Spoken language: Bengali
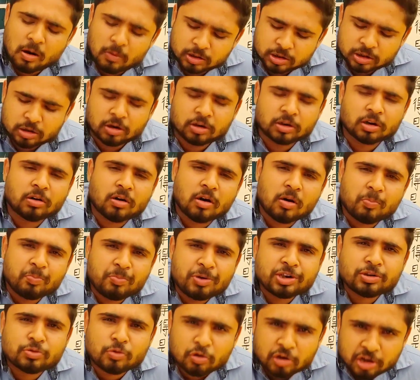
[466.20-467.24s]
খাওয়া দাওয়াটা
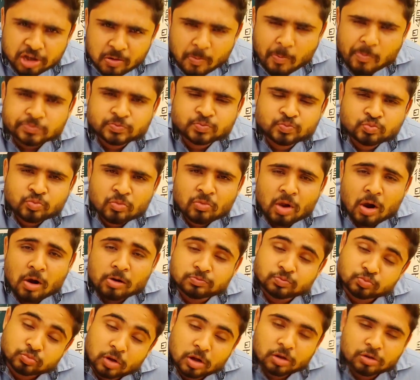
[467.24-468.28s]
কমপ্লিট করি
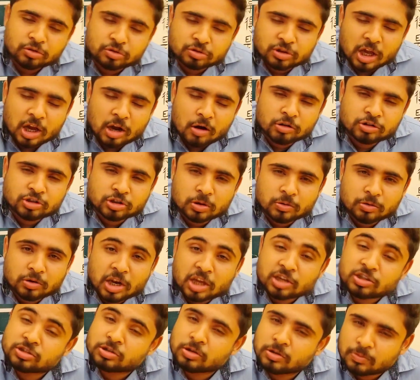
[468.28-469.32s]
দেখা হচ্ছে
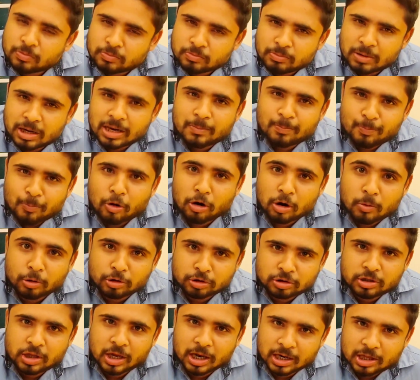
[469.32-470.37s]
নেক্সট মানে
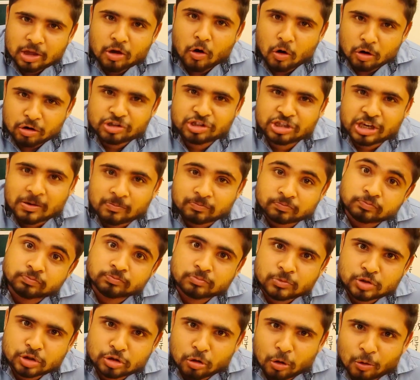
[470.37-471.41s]
পরবর্তী আর কি অংশে
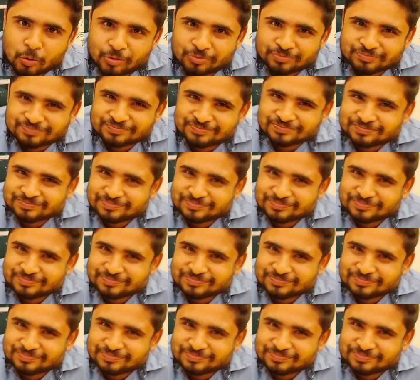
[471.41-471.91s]
চলো